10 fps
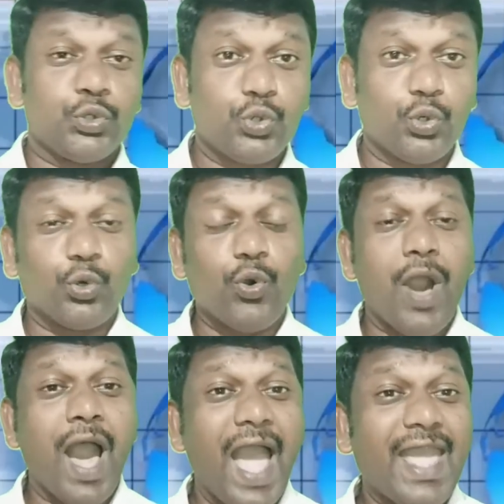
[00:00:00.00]
సో
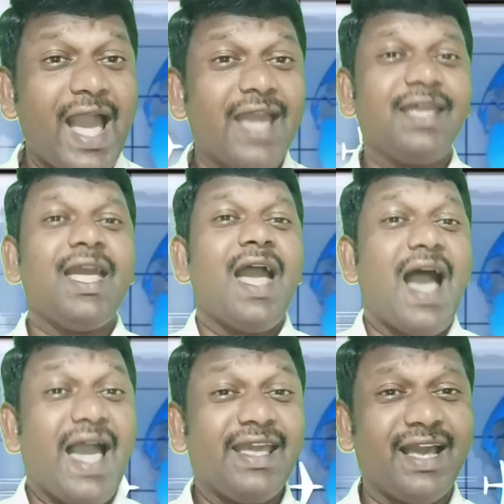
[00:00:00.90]
హాయ్ హాయ్
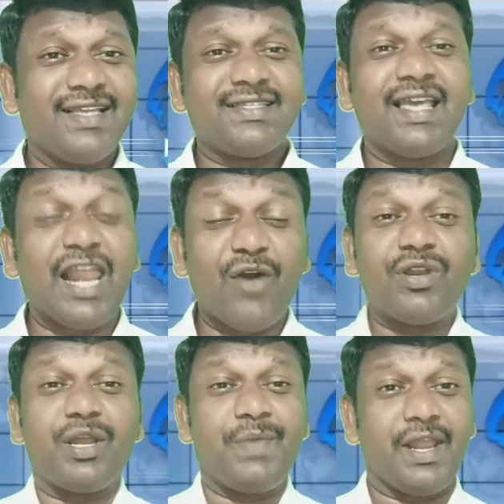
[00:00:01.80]
హాయ్ గైస్ ఎలా
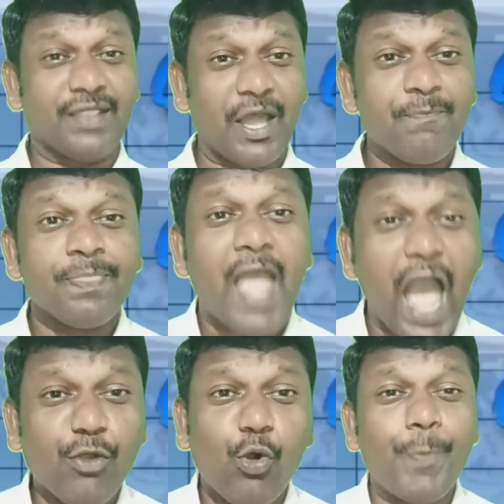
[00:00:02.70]
ఉన్నారు మీరంతా
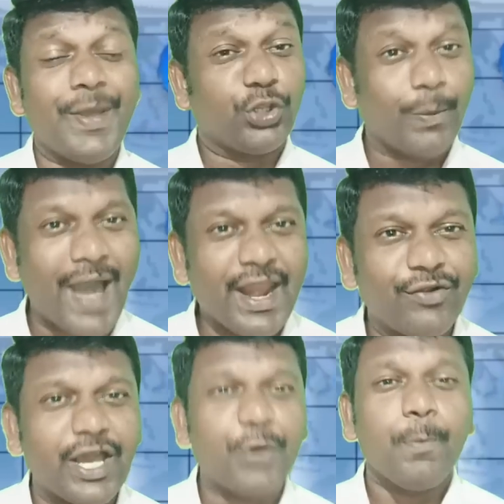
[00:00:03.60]
ఐ హోప్ మీ అందరూ బాగానే
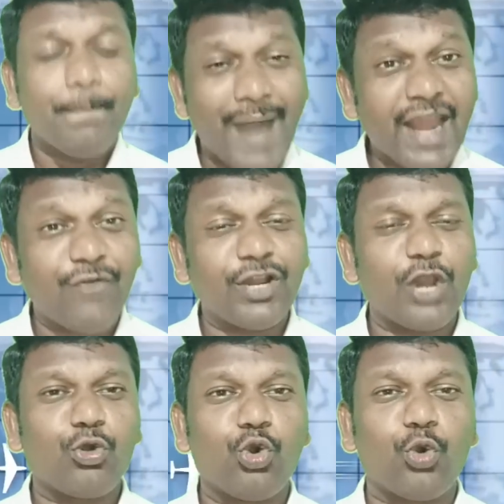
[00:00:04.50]
ఉంటారు బాగానే
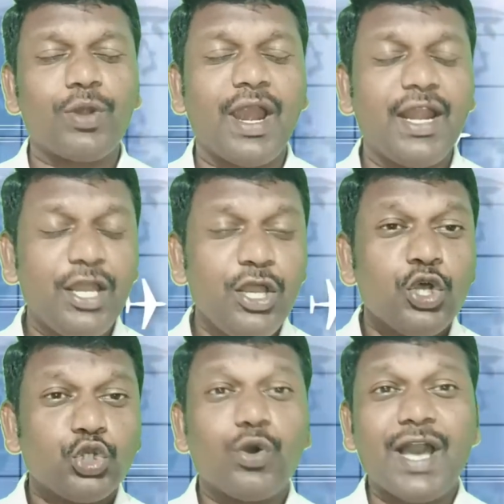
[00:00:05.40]
ఉండాలని కోరుకుంటున్నాను అండి
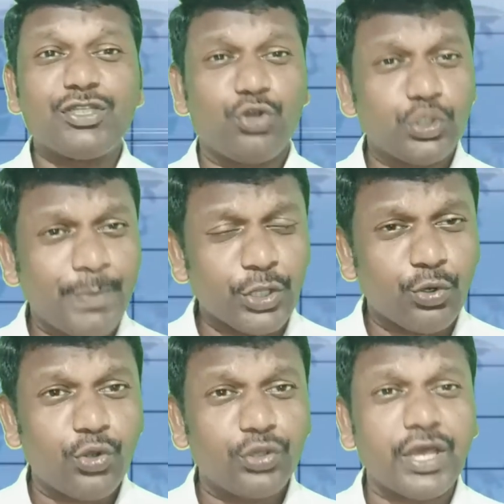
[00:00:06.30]
సో గాయస్ ఈరోజు
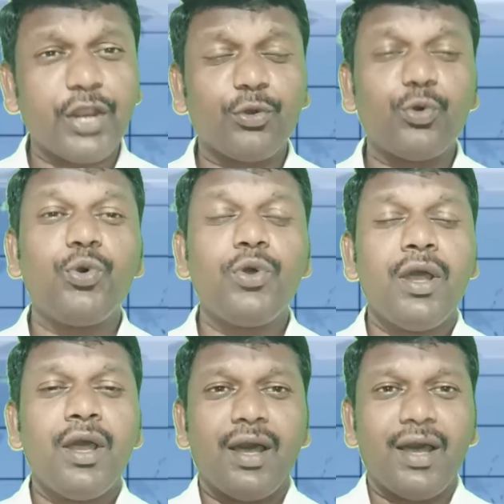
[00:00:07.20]
పదకొండో తారీఖు
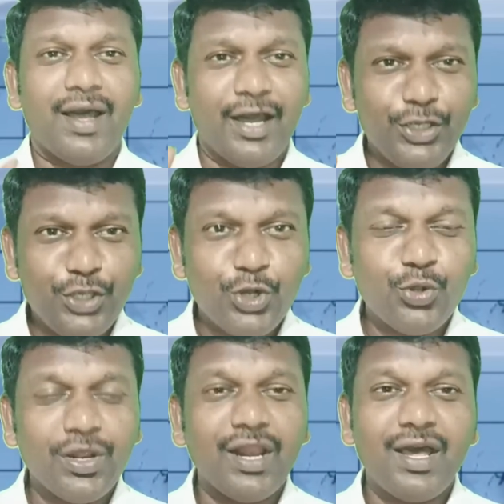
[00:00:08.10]
ఏడో
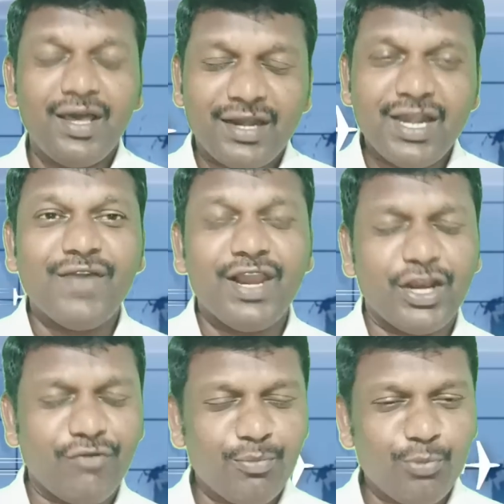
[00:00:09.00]
నెల రెండు వేల
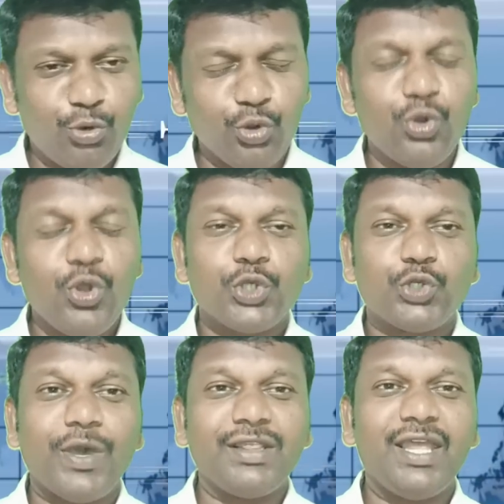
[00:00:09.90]
ఇరవై మూడు సో
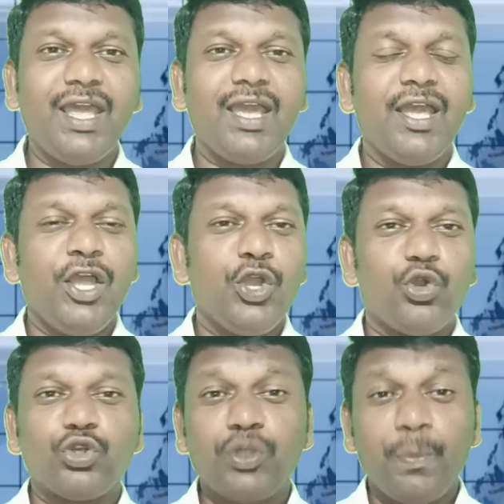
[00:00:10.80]
అయితే
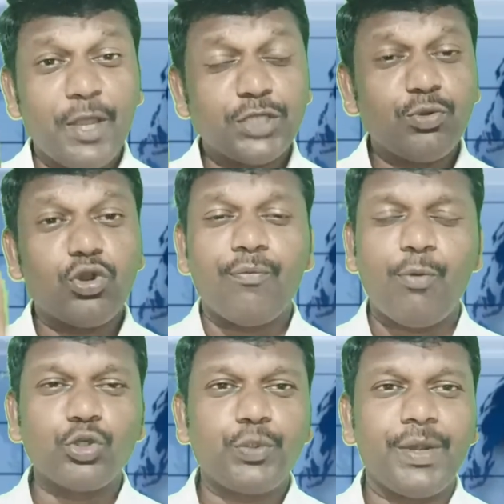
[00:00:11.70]
ఈరోజు నేను ఫేస్బుక్లో
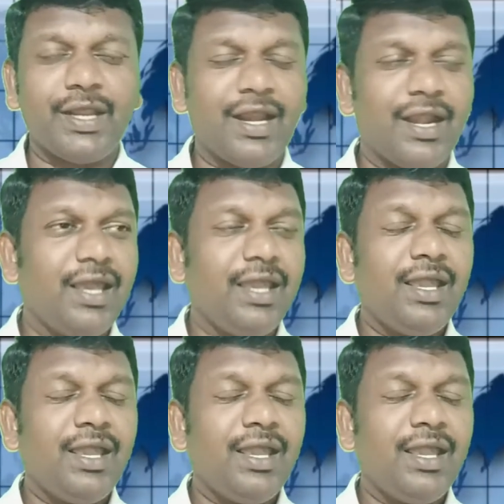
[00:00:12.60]
పోస్ట్ పెట్టానండి